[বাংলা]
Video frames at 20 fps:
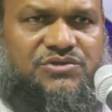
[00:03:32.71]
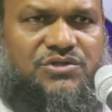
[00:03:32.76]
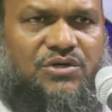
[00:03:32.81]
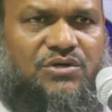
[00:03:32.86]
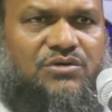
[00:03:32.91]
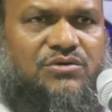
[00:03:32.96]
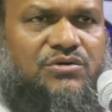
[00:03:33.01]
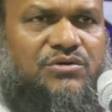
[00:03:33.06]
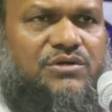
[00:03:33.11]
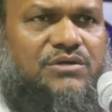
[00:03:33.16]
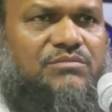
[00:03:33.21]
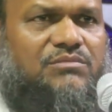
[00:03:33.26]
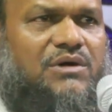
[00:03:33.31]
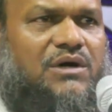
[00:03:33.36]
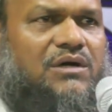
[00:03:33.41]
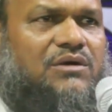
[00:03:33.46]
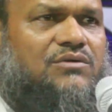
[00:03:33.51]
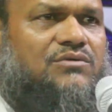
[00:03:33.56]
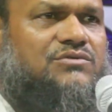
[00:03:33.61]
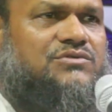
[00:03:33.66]
যখনই
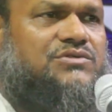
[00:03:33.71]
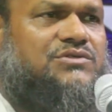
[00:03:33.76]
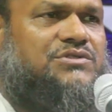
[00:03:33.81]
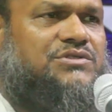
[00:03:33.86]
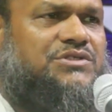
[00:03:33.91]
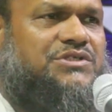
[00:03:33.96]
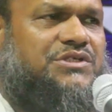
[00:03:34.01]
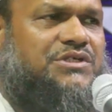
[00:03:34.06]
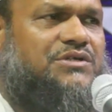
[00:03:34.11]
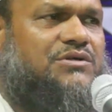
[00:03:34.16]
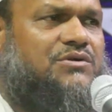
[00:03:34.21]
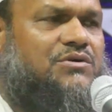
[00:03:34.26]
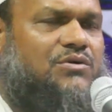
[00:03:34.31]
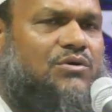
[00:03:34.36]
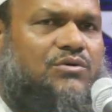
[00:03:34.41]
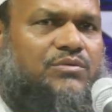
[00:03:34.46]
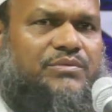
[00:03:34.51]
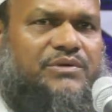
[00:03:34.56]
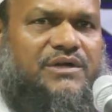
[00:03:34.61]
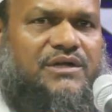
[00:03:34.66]
মানুষ শির্ক
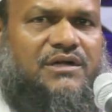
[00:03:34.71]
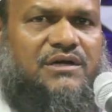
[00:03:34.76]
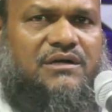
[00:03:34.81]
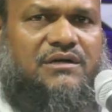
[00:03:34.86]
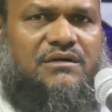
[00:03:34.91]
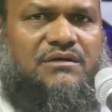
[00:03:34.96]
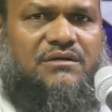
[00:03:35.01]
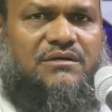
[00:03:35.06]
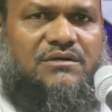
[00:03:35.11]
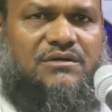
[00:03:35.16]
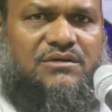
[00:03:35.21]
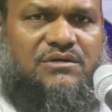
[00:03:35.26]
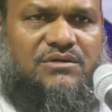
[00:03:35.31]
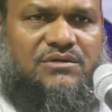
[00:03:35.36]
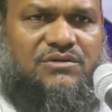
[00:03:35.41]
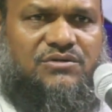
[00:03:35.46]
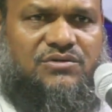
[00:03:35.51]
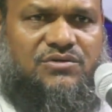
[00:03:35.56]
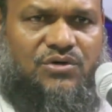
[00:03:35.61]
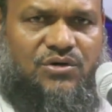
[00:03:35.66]
করবে না
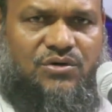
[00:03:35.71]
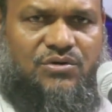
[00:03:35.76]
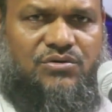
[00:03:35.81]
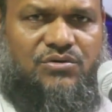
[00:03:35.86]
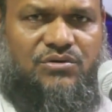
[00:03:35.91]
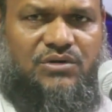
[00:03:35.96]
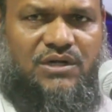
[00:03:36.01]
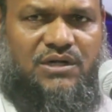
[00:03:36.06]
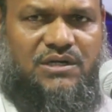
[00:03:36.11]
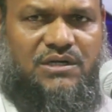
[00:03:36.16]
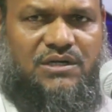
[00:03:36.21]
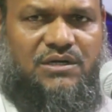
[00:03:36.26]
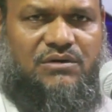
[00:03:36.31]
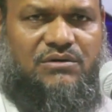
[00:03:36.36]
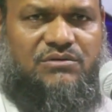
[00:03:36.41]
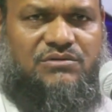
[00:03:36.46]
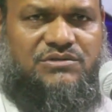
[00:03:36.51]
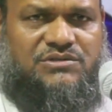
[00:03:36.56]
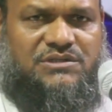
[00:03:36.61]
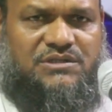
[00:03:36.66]
তখন
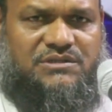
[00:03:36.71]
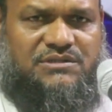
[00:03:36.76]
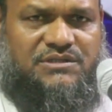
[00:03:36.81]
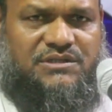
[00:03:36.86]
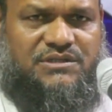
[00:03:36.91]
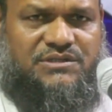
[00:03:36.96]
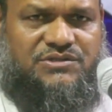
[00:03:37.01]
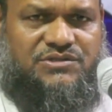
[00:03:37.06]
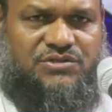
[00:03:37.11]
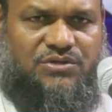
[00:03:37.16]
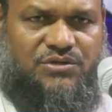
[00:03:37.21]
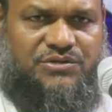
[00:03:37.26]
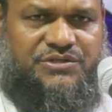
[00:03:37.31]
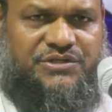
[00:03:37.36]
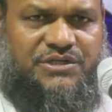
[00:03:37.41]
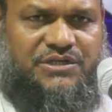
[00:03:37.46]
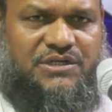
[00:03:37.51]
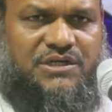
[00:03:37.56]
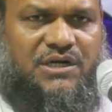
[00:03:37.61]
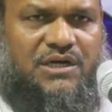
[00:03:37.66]
আল্লাহর সাথে
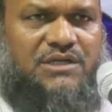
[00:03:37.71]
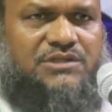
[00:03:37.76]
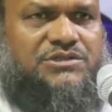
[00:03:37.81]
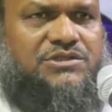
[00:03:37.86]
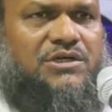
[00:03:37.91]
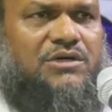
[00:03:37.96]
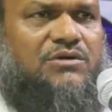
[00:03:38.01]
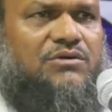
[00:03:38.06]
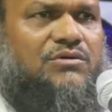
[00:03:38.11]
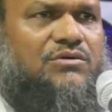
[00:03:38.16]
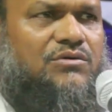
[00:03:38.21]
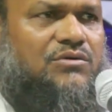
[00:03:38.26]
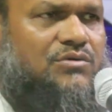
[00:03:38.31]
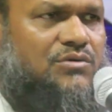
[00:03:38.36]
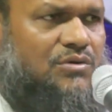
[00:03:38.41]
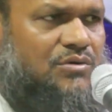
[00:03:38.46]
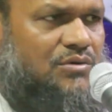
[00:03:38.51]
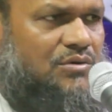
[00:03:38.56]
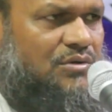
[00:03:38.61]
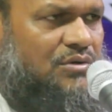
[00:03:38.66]
সঠিক আচরণ
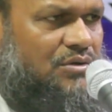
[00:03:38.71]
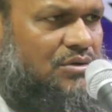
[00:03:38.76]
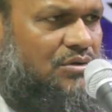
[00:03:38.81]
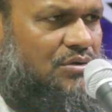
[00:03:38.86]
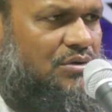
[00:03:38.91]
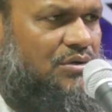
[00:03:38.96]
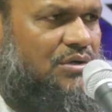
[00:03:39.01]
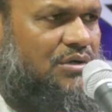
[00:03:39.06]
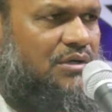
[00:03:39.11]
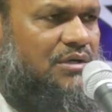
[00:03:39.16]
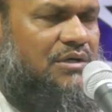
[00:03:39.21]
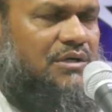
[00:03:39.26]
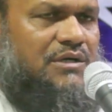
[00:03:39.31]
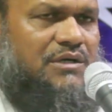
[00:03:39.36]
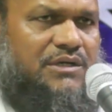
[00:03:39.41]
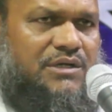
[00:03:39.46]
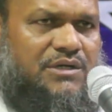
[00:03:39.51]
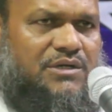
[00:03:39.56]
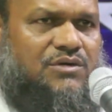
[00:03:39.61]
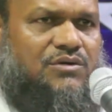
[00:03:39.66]
করল
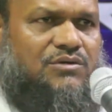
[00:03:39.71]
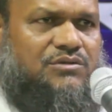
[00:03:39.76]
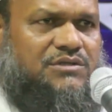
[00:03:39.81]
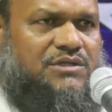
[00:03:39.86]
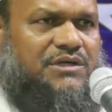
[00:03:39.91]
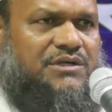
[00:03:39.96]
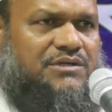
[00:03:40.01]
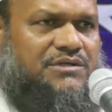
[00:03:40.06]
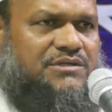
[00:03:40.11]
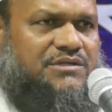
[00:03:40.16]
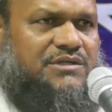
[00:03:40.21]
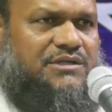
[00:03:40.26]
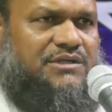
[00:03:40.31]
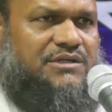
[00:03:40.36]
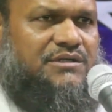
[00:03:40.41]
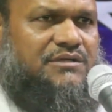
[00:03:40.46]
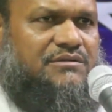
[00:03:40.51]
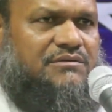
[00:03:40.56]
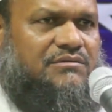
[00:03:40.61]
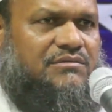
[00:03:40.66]
এ কথাই
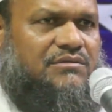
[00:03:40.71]
ঠিক